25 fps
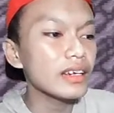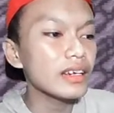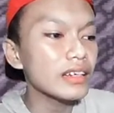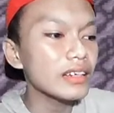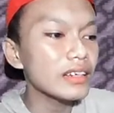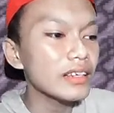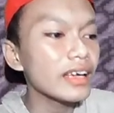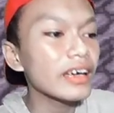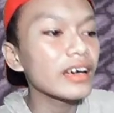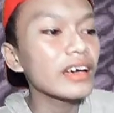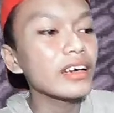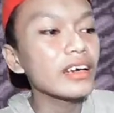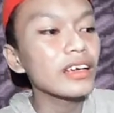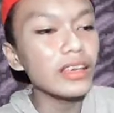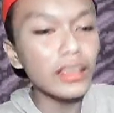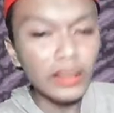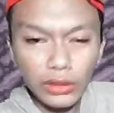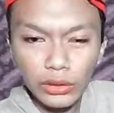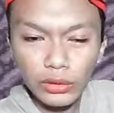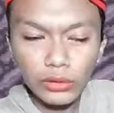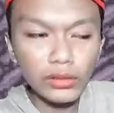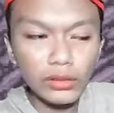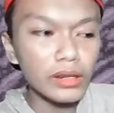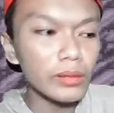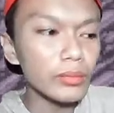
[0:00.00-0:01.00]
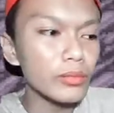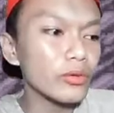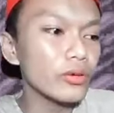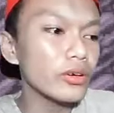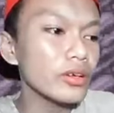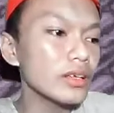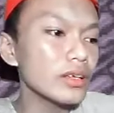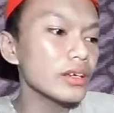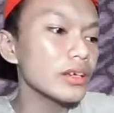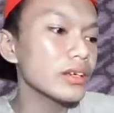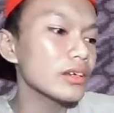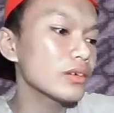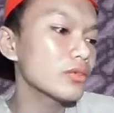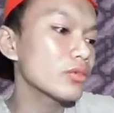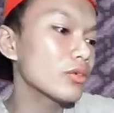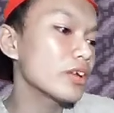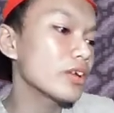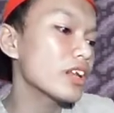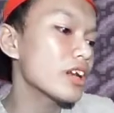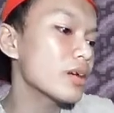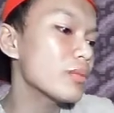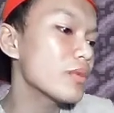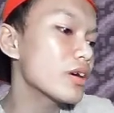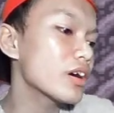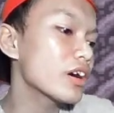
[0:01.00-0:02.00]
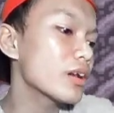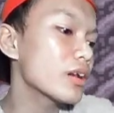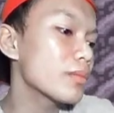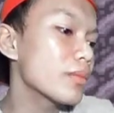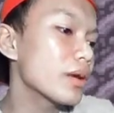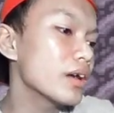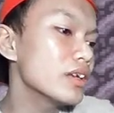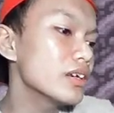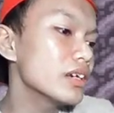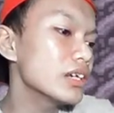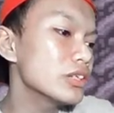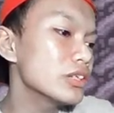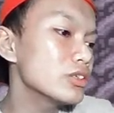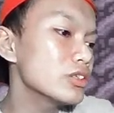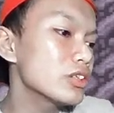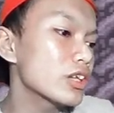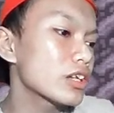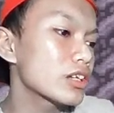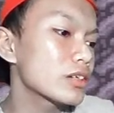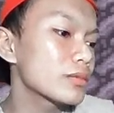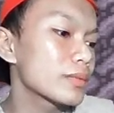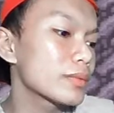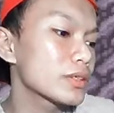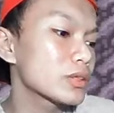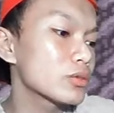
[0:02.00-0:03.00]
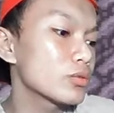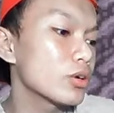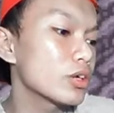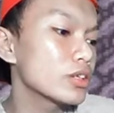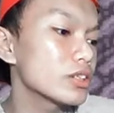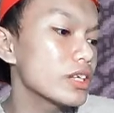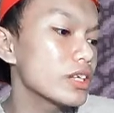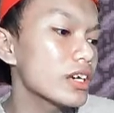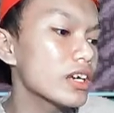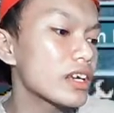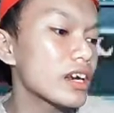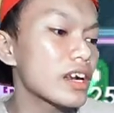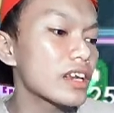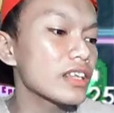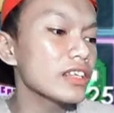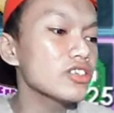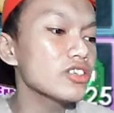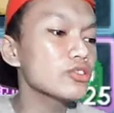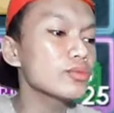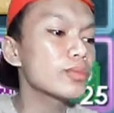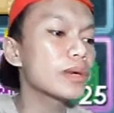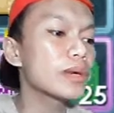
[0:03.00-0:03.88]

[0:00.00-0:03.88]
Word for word: ya gitu lah pokoknya gue kira bakal banyak gitu tak pas gue cek rarity cuman